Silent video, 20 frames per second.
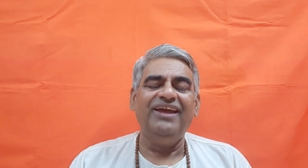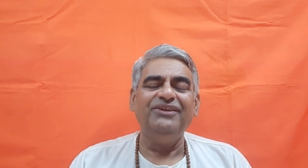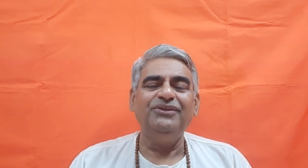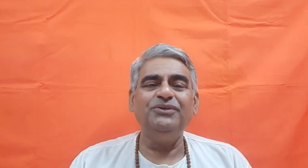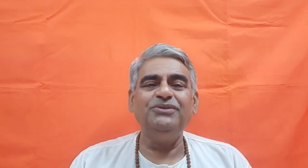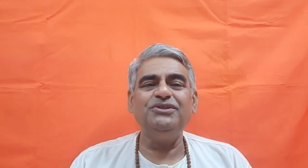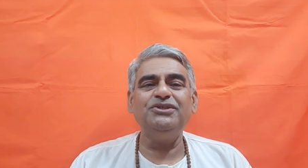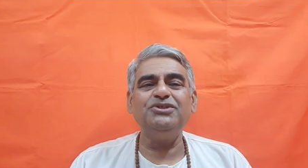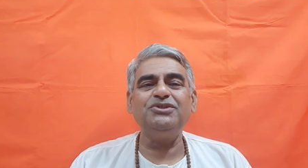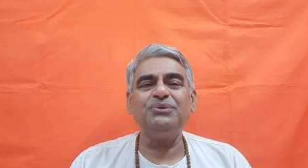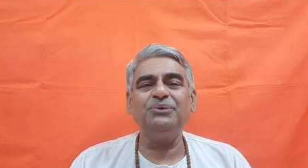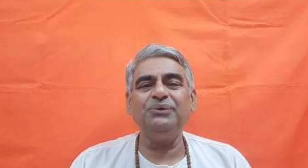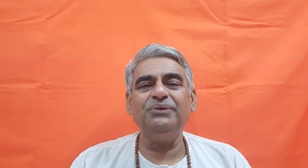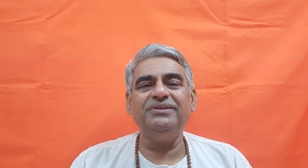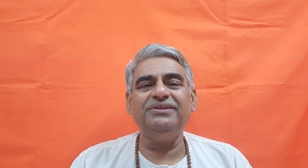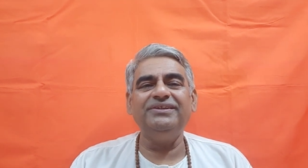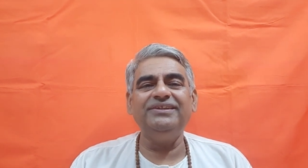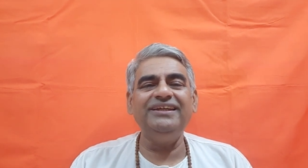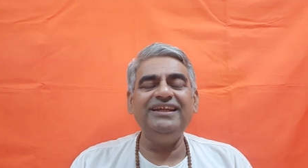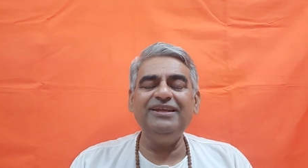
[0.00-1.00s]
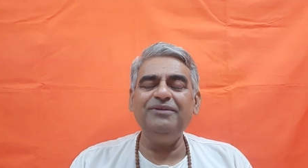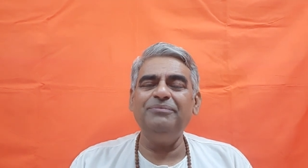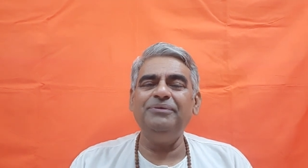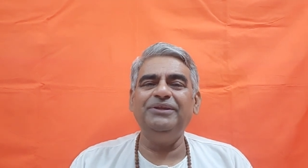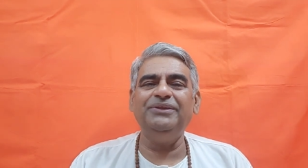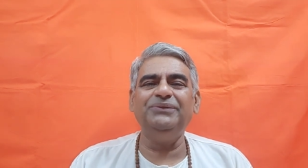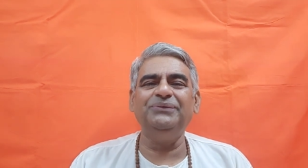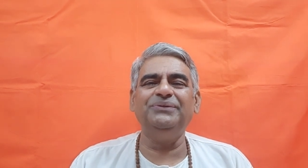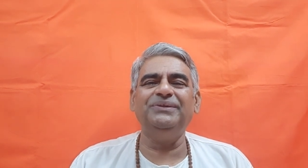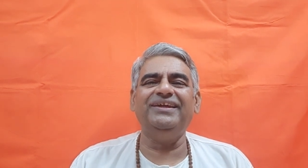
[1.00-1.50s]
तो जिसको नील
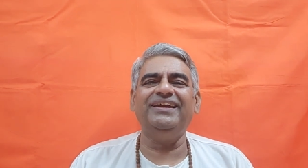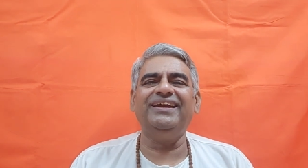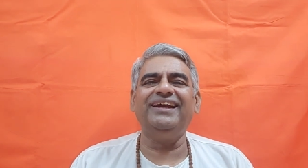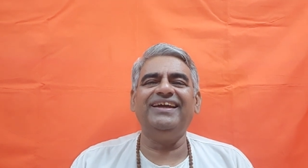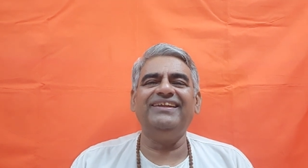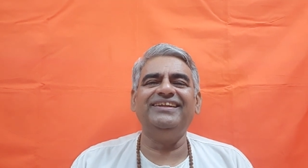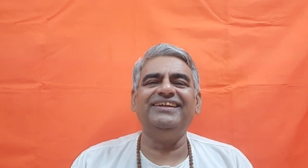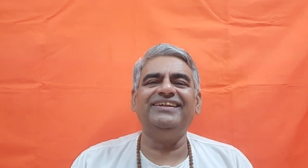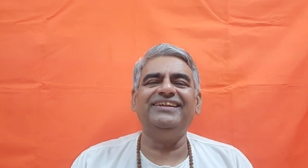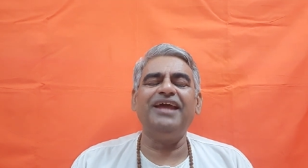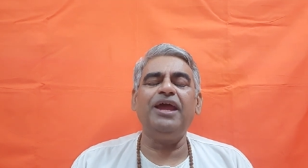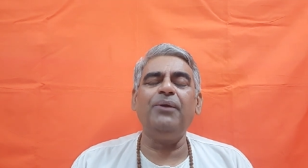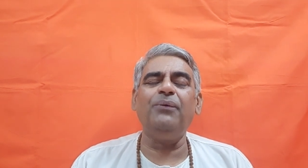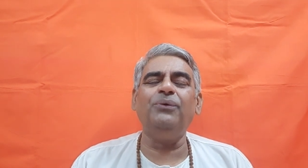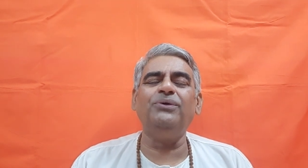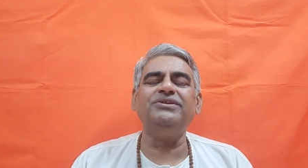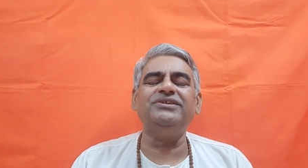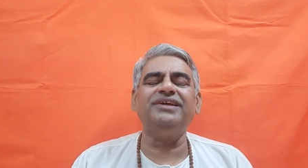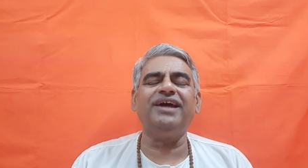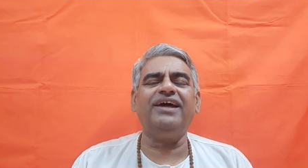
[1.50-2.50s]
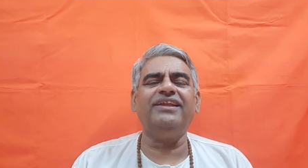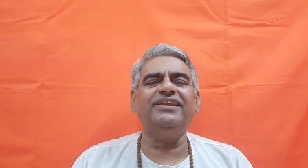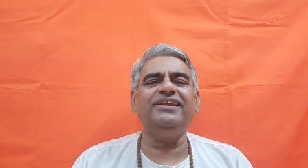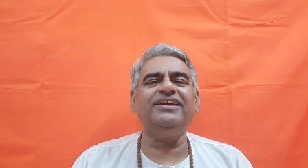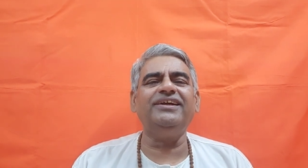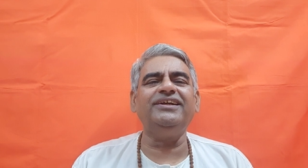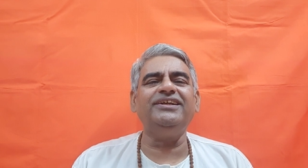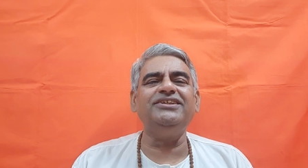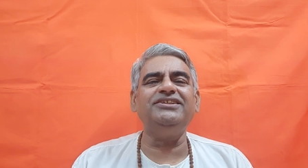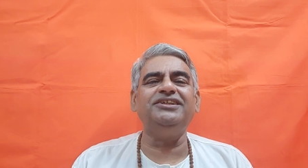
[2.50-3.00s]
बिंदु दिखाई देता है वो
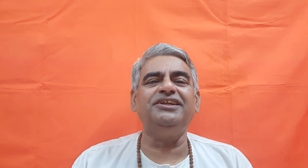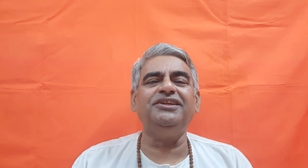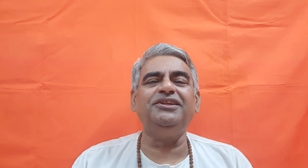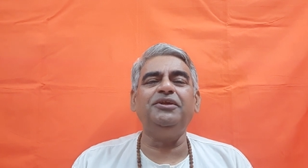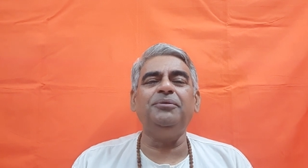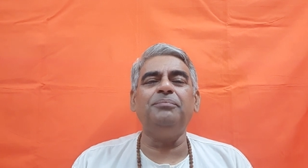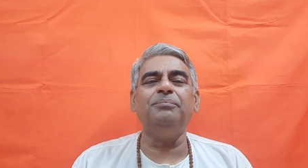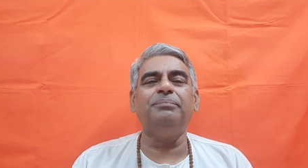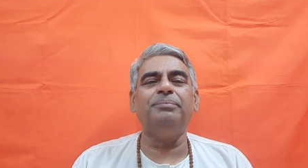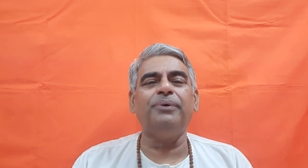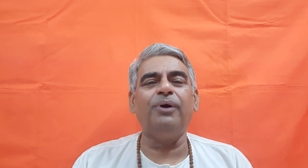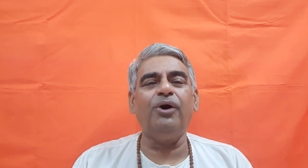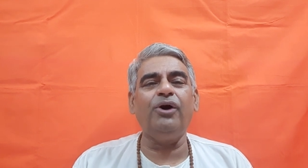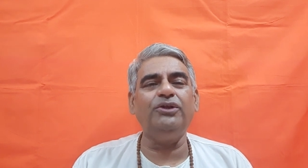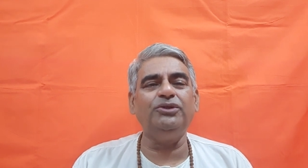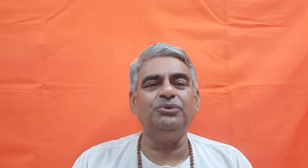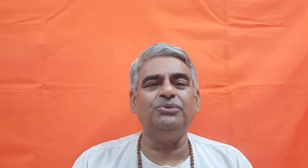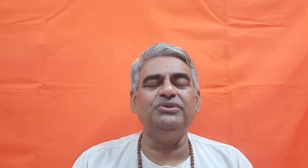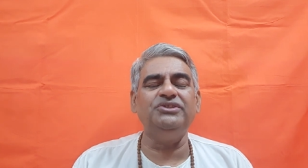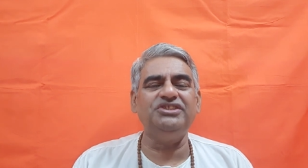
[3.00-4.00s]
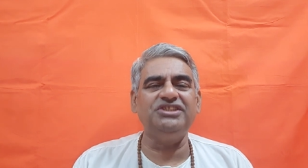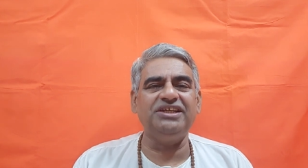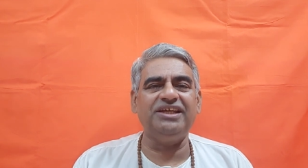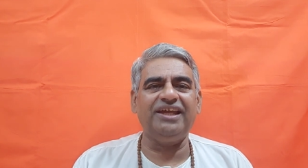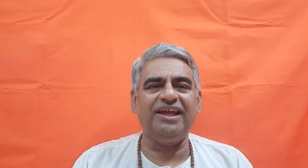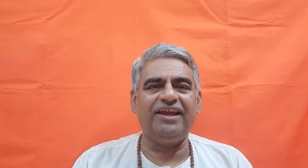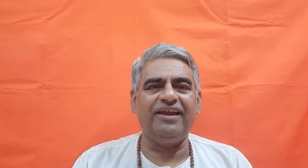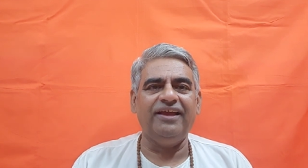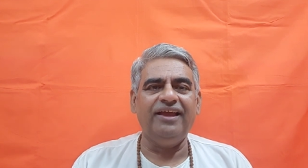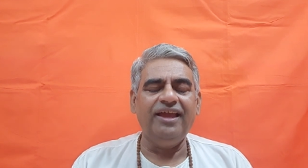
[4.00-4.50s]
साधक की स्थिति बहुत ऊंची
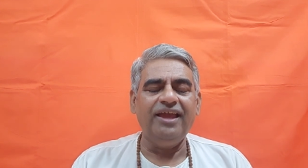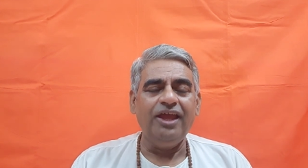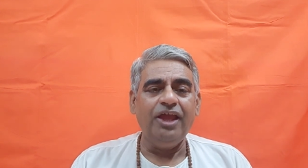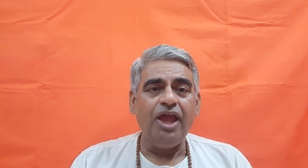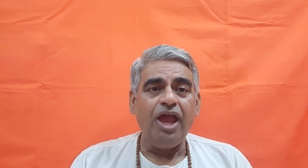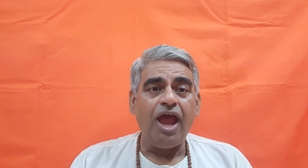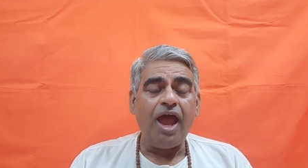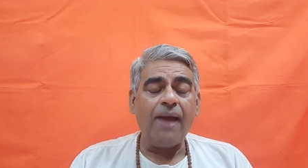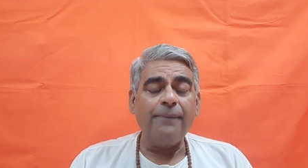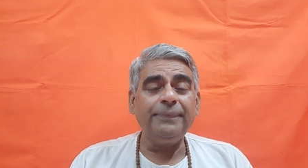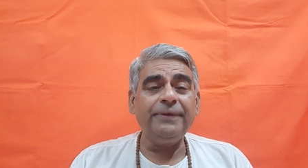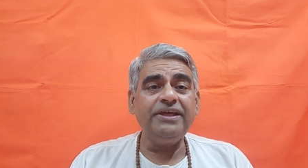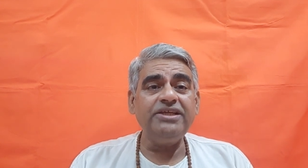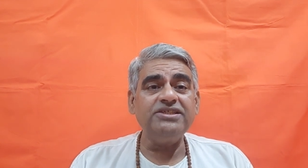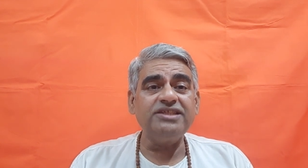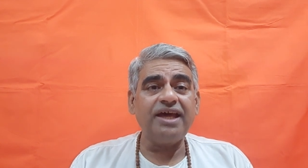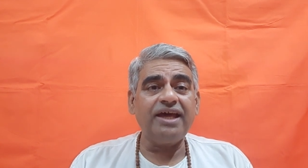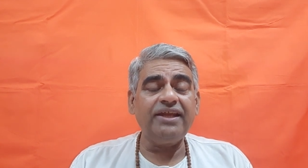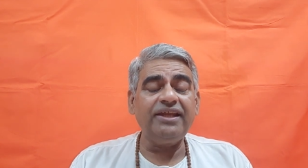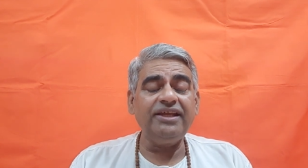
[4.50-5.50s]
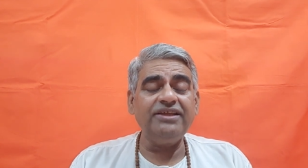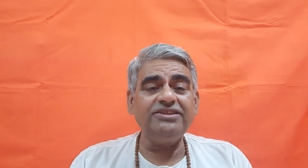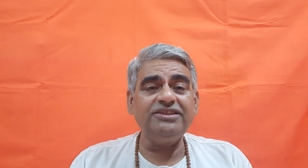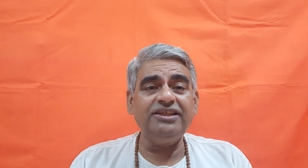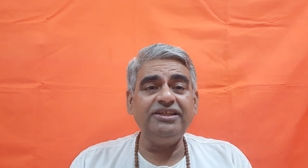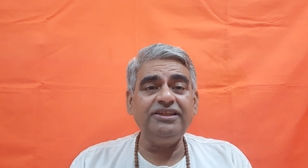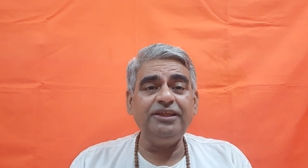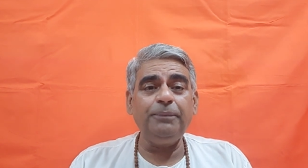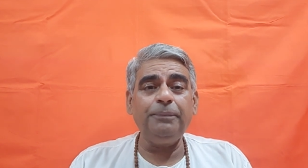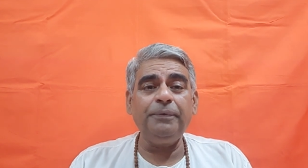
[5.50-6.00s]
है आपकी शारीरिक
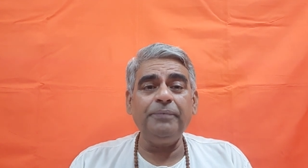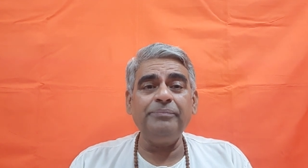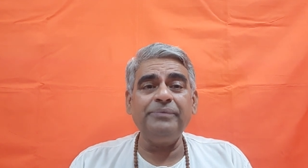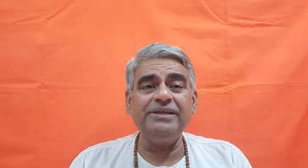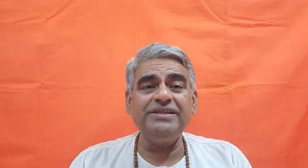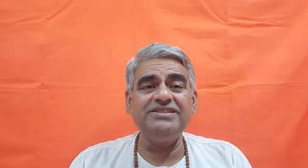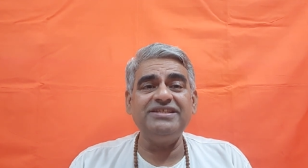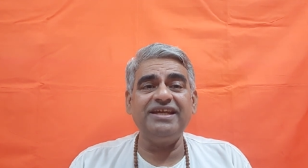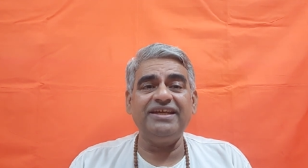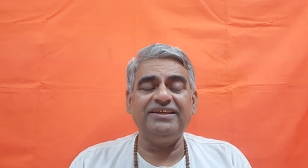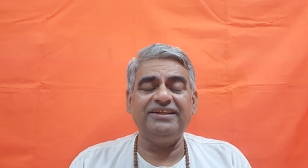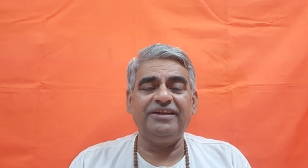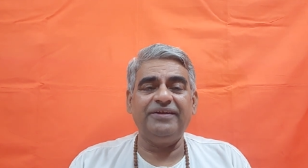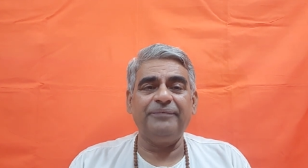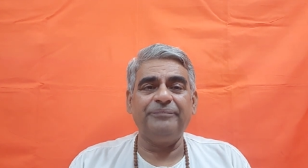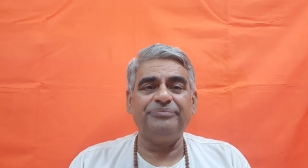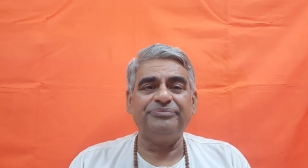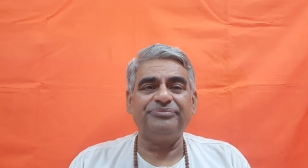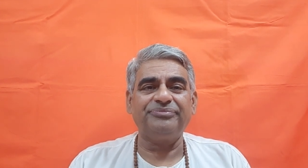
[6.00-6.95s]
स्थिति पे मत जाइए